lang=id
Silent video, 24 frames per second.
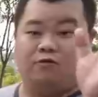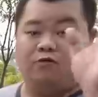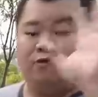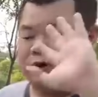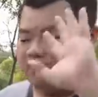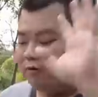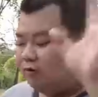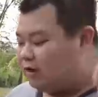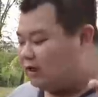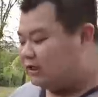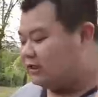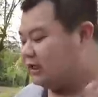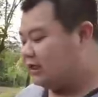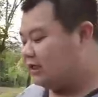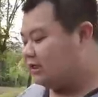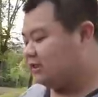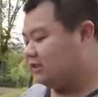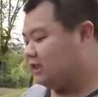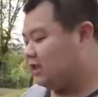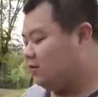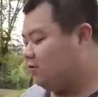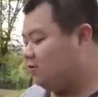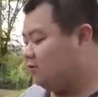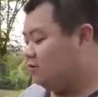Ulang-ulang saya kasih
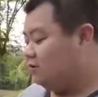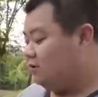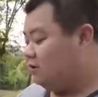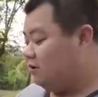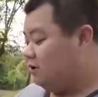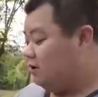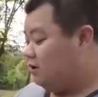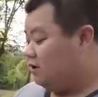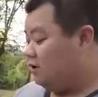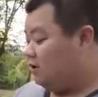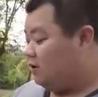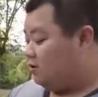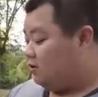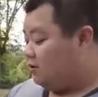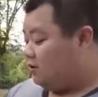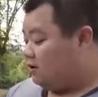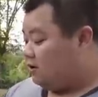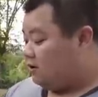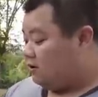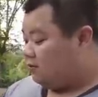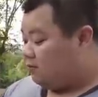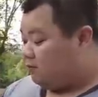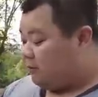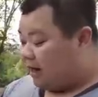tahu.
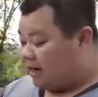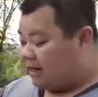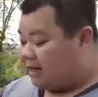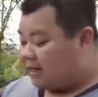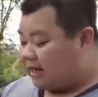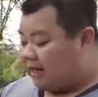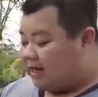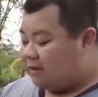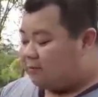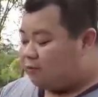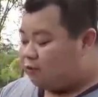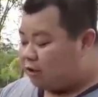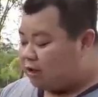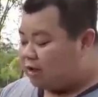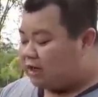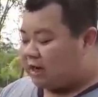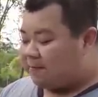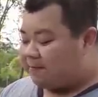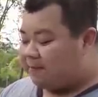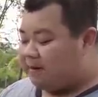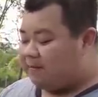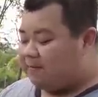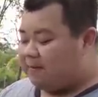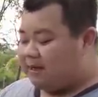Bagi kalian mungkin
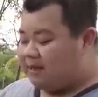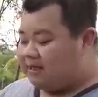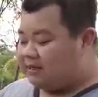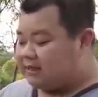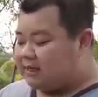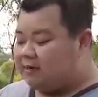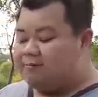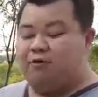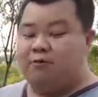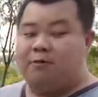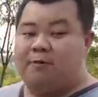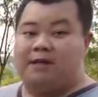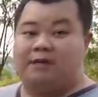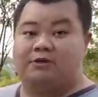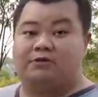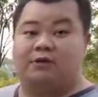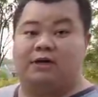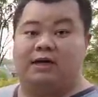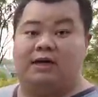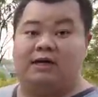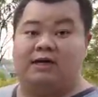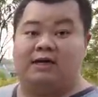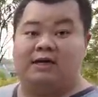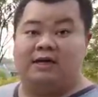rapi, bagi saya belum masuk
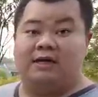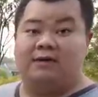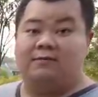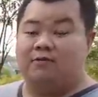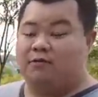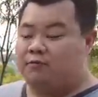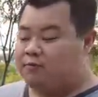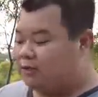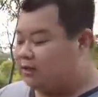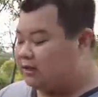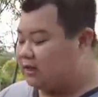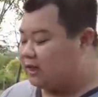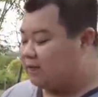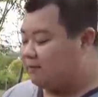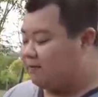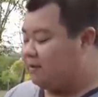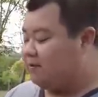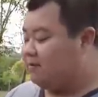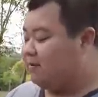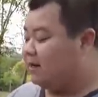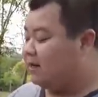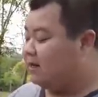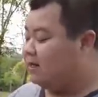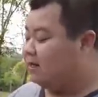ya. Ini belum kita
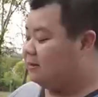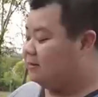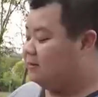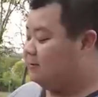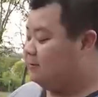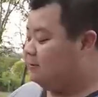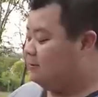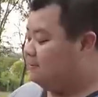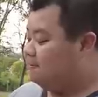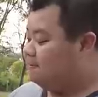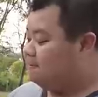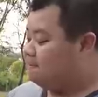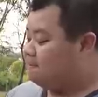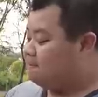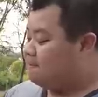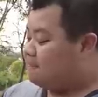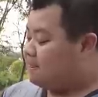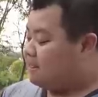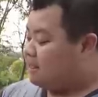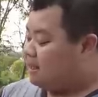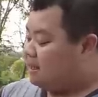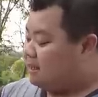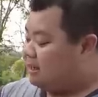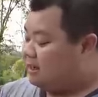rapiin banget.
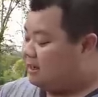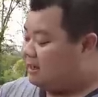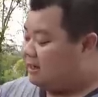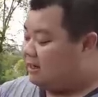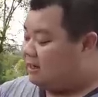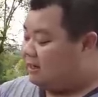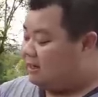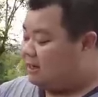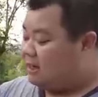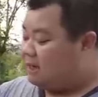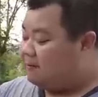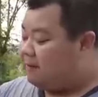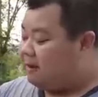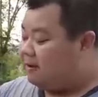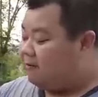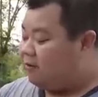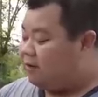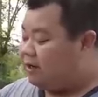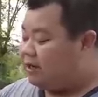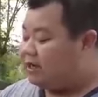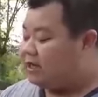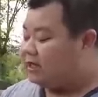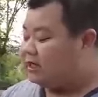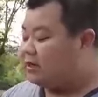Uh, eh,
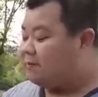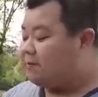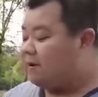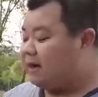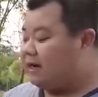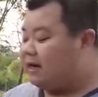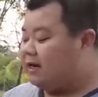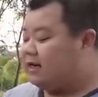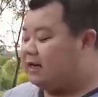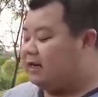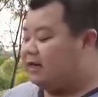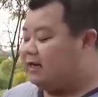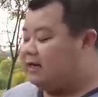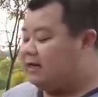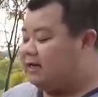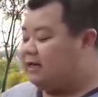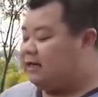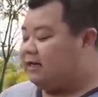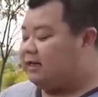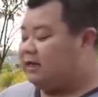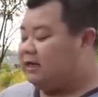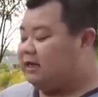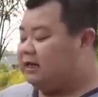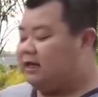DBW-nya kita pakai dari
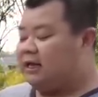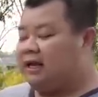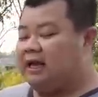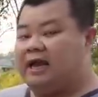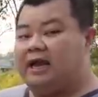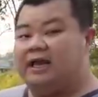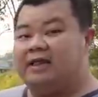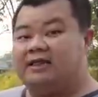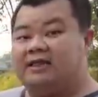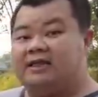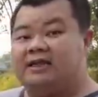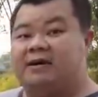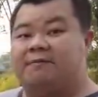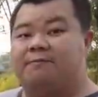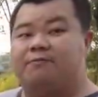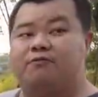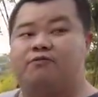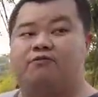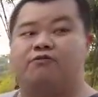E30,